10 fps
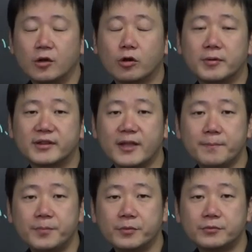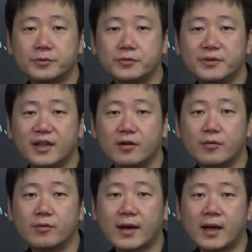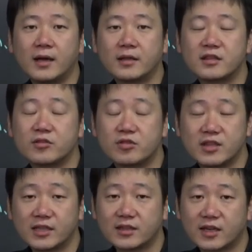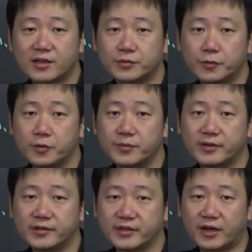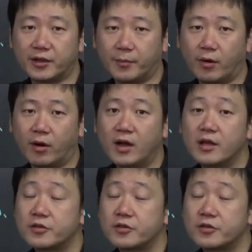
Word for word: これは天平という年号が中心だったからそう呼ぶんですけれども、